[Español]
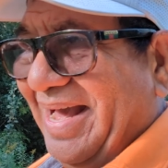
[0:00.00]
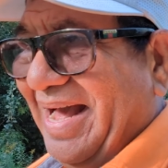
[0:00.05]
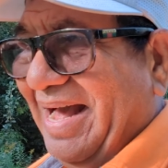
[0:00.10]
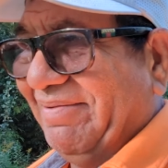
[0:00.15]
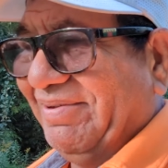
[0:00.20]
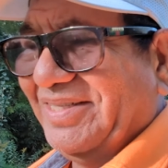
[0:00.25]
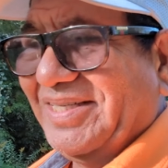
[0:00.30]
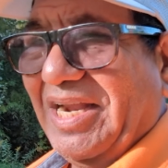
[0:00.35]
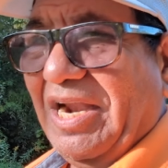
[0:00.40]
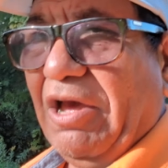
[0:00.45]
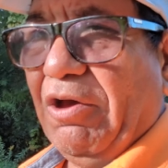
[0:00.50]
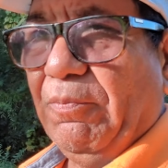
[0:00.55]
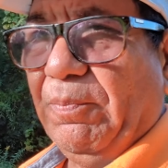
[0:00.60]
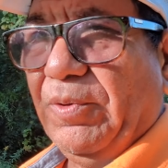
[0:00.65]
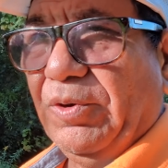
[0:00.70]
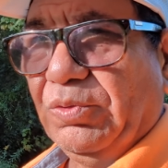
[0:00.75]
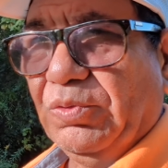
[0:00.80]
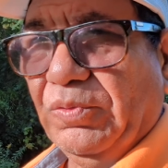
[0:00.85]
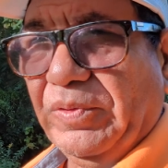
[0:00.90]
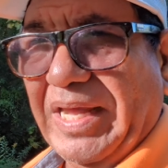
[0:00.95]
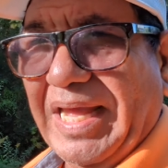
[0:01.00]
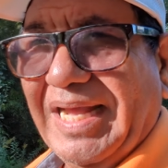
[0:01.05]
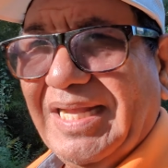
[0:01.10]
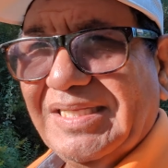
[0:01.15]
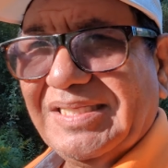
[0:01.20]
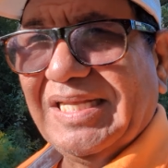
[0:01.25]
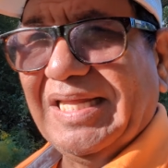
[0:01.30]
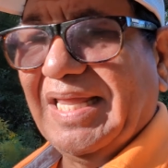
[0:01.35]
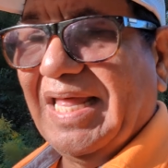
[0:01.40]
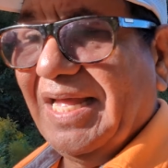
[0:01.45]
A veces las
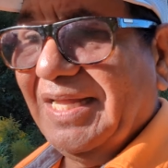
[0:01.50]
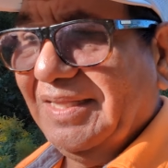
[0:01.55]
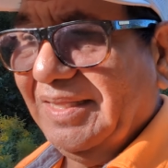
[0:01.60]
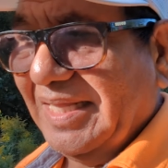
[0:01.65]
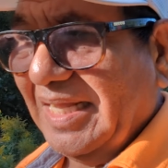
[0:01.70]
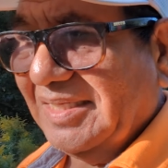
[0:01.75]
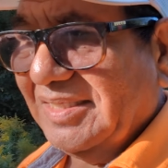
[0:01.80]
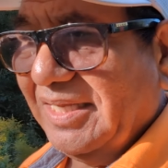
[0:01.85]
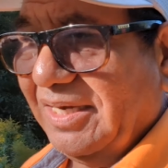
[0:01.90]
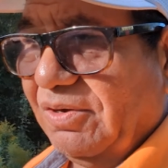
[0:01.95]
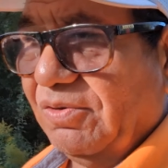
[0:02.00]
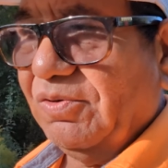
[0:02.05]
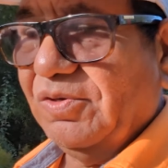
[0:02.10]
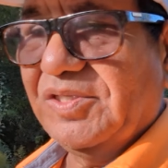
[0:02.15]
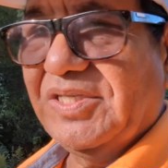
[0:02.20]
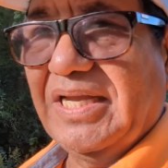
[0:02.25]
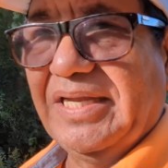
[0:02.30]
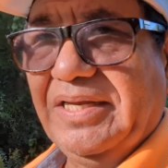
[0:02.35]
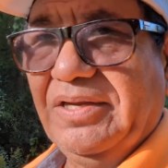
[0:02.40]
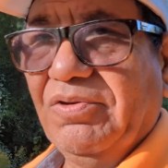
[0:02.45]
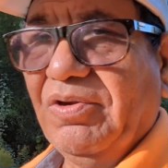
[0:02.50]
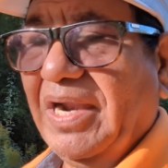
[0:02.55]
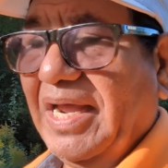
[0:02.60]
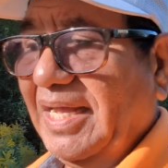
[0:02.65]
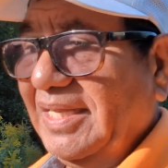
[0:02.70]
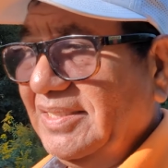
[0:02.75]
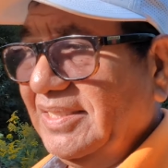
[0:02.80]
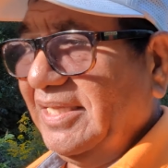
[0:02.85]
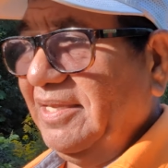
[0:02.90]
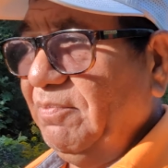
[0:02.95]
oportunidades se dan de hacer cosas y no
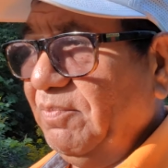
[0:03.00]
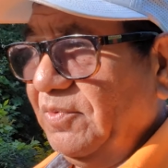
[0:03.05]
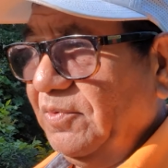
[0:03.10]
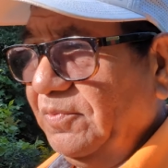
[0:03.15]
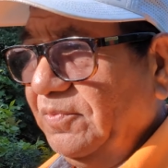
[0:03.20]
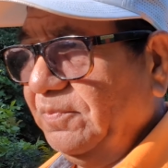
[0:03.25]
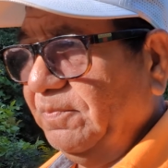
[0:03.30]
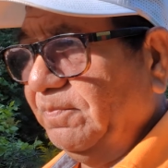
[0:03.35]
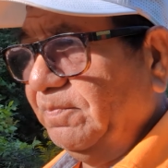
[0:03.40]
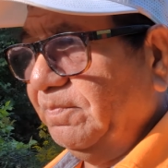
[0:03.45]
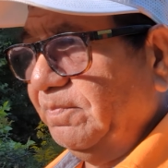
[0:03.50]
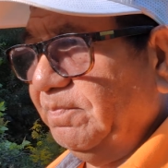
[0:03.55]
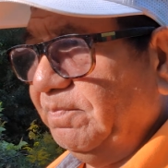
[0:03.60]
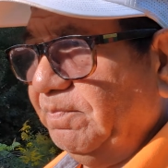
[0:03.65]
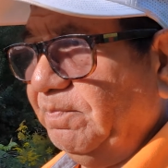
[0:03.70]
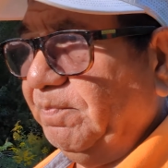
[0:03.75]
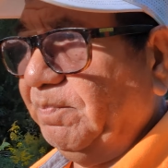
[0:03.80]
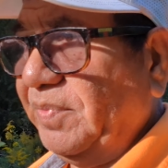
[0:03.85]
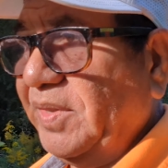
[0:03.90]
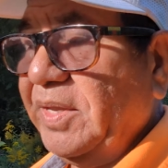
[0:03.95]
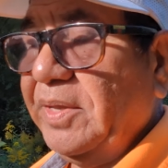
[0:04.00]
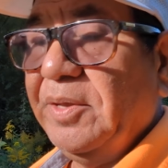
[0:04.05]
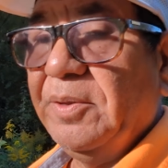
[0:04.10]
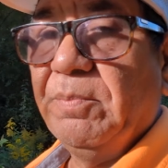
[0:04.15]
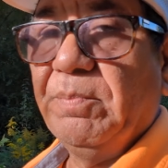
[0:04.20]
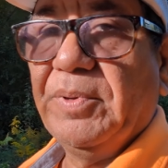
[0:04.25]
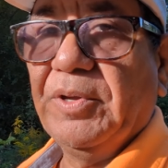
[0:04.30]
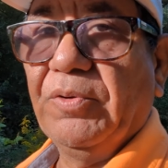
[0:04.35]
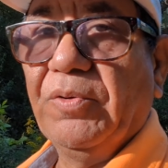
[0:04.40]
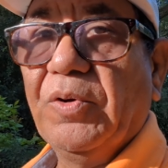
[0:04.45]
las hacemos.
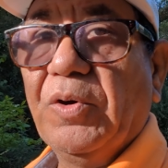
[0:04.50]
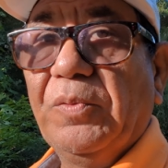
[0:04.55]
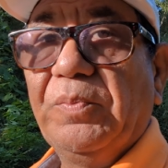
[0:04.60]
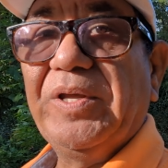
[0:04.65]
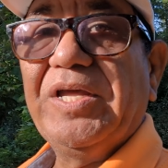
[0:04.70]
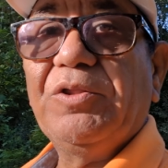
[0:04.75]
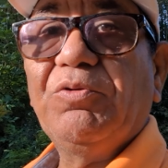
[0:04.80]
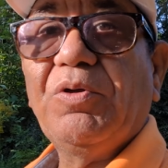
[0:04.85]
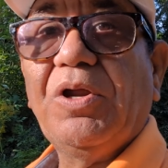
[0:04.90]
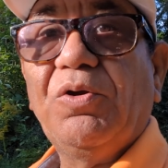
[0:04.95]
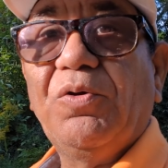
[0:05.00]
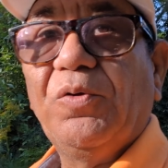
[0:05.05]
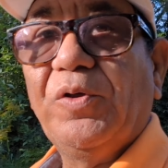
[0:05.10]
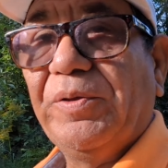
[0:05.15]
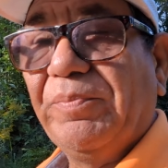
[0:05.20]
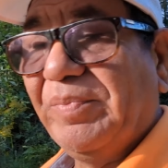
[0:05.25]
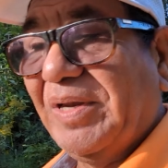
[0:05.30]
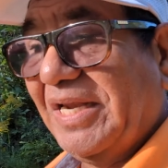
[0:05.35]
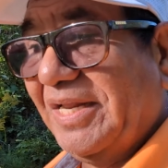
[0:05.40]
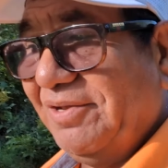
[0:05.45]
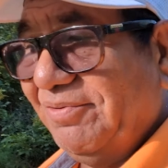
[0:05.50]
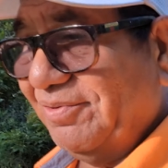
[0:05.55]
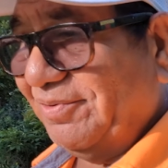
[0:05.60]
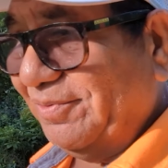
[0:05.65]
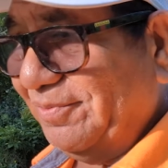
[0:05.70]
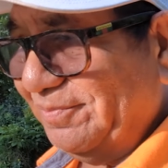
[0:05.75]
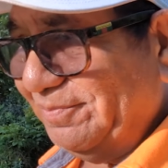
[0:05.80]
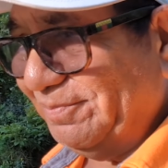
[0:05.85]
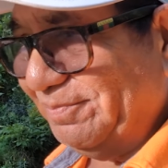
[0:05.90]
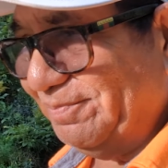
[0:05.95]
Pero volviendo a lo de mi
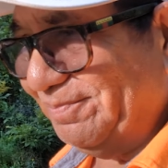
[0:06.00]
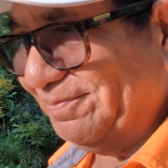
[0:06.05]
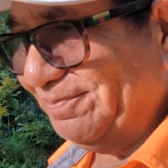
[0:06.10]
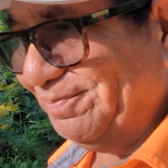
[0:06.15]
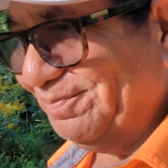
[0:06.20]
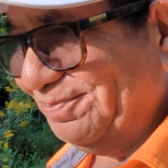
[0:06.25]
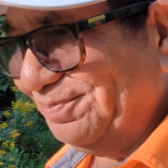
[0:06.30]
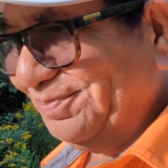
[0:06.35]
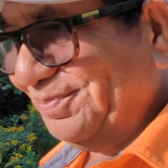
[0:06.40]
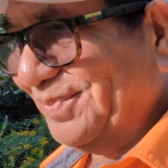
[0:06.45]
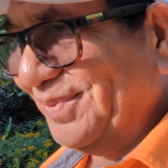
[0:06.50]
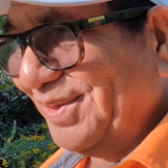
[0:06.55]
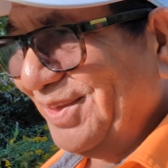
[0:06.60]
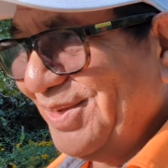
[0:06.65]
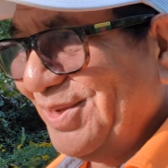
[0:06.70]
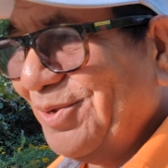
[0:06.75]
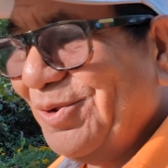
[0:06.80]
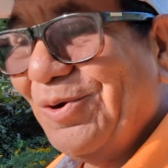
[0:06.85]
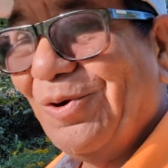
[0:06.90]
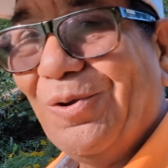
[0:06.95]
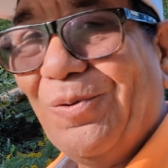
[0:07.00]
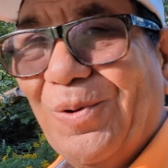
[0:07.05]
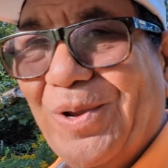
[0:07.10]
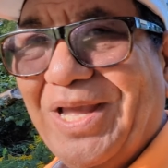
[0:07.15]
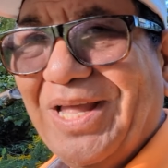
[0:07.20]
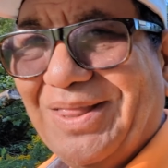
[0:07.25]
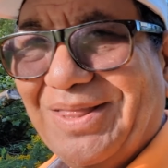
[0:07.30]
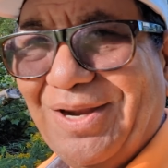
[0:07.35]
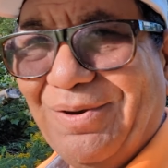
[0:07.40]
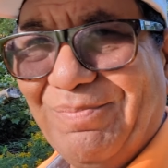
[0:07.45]
libro, lo
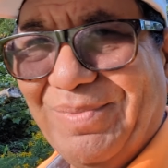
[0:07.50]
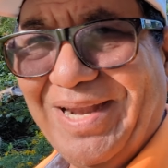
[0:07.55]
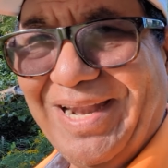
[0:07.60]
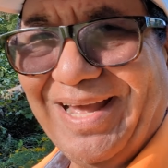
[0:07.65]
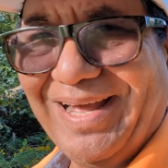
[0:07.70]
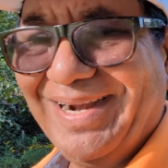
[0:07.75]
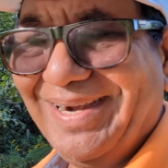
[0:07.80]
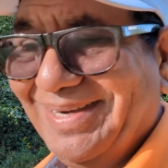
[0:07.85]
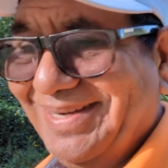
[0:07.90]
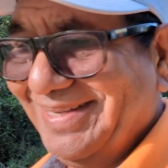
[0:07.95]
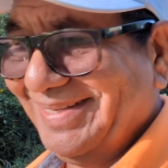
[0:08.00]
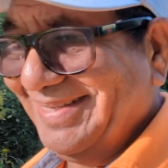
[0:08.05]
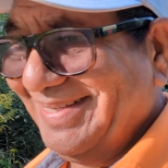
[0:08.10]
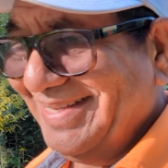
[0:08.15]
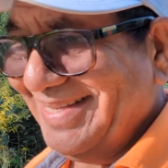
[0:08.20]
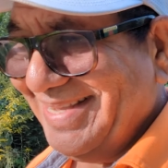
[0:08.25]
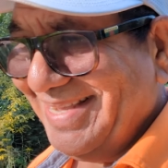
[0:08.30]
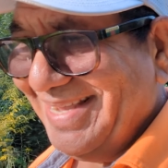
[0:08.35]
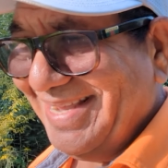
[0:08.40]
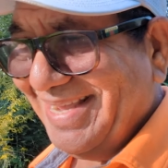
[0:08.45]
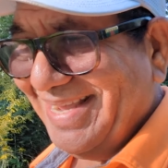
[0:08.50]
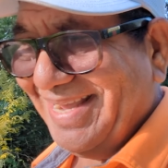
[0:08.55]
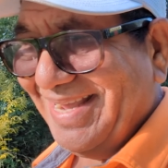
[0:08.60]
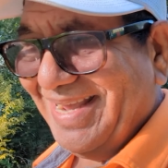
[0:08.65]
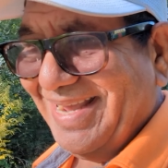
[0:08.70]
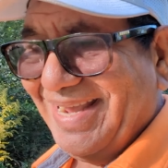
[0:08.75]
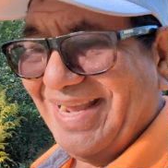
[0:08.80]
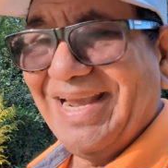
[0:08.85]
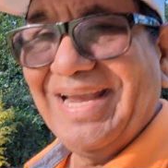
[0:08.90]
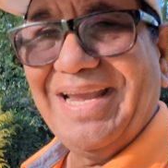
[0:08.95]
voy a terminar
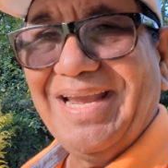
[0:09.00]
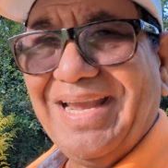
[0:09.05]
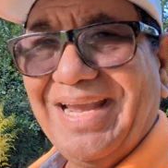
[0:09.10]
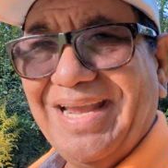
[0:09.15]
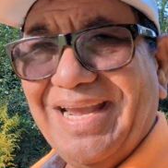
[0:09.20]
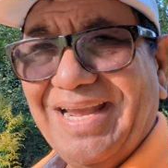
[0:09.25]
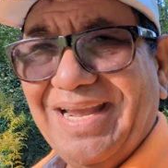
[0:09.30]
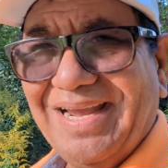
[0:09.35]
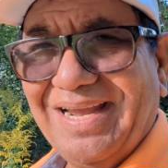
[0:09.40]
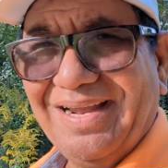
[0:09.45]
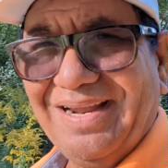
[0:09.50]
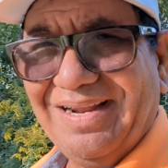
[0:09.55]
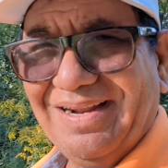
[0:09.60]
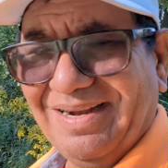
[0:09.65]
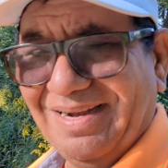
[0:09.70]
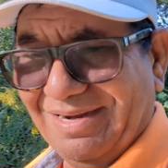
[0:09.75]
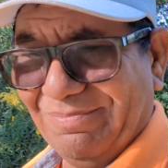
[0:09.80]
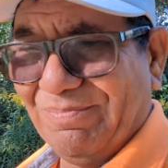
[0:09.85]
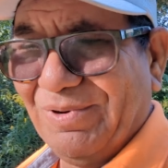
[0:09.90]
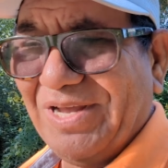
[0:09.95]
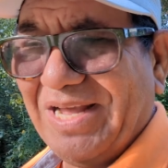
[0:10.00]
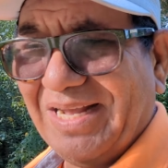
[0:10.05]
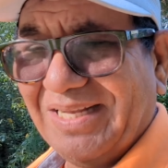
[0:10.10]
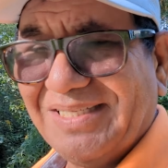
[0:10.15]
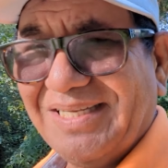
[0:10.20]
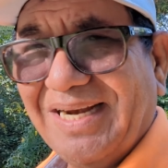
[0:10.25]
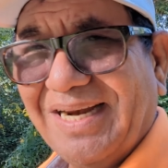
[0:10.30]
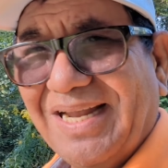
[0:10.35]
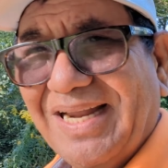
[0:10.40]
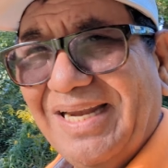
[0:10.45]
y les voy a
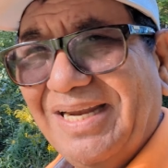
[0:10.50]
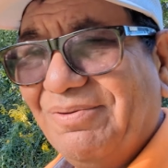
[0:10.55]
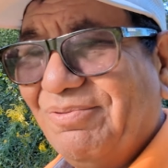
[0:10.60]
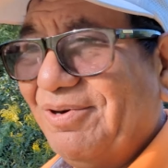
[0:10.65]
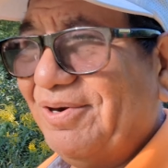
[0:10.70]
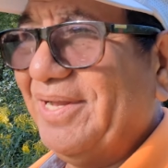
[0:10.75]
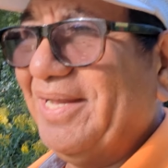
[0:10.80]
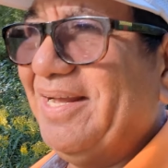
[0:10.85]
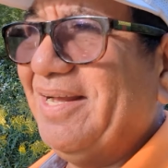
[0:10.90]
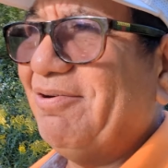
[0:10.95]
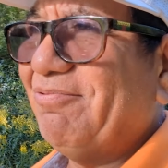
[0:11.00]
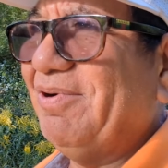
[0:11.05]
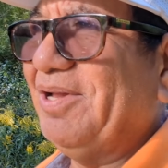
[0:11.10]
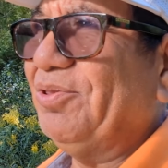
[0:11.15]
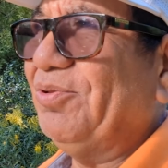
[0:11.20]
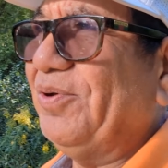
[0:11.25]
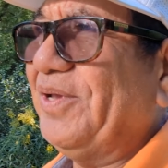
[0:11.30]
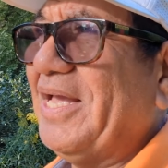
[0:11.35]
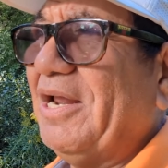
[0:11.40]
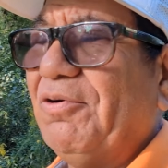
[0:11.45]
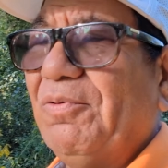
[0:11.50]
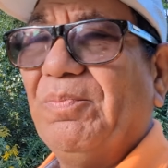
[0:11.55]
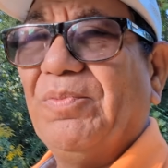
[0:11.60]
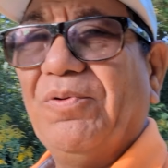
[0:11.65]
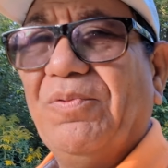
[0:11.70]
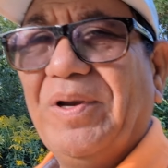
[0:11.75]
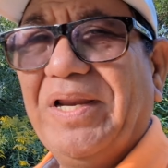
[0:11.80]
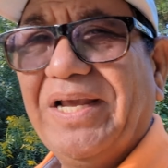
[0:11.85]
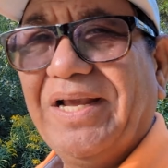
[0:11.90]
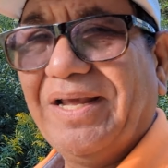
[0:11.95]
decir qué libro es cuando ya lo
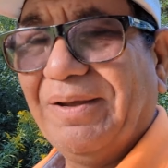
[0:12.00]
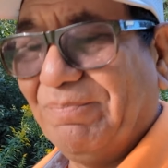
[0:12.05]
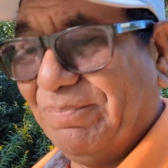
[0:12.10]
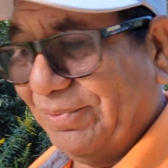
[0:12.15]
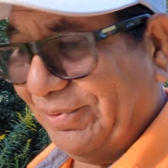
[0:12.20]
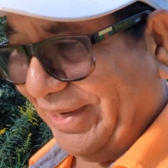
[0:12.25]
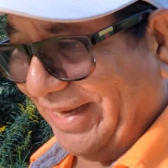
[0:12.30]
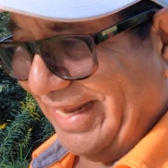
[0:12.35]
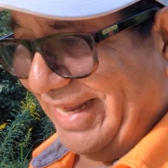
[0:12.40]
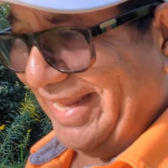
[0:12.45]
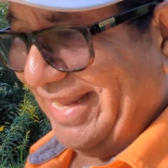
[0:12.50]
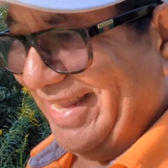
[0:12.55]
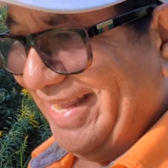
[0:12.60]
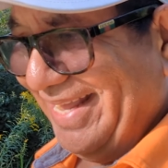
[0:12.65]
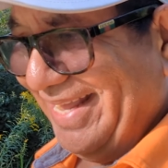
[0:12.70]
publique, porque